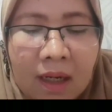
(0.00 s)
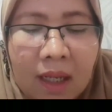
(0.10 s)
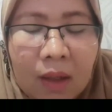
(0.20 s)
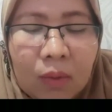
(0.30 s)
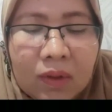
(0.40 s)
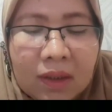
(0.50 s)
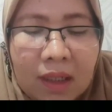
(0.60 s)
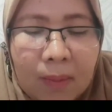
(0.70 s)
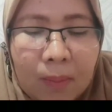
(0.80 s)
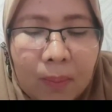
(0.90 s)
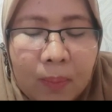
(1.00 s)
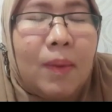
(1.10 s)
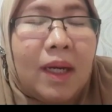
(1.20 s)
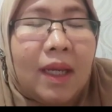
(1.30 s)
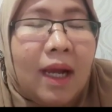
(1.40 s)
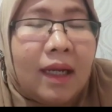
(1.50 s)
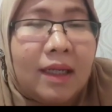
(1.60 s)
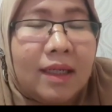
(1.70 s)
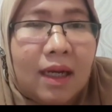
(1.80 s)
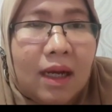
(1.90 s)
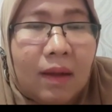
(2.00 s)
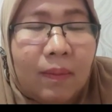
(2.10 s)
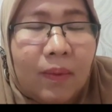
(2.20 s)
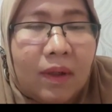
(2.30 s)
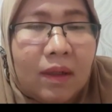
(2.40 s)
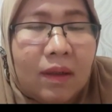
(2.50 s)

Lalu setelah memiliki akidah, e,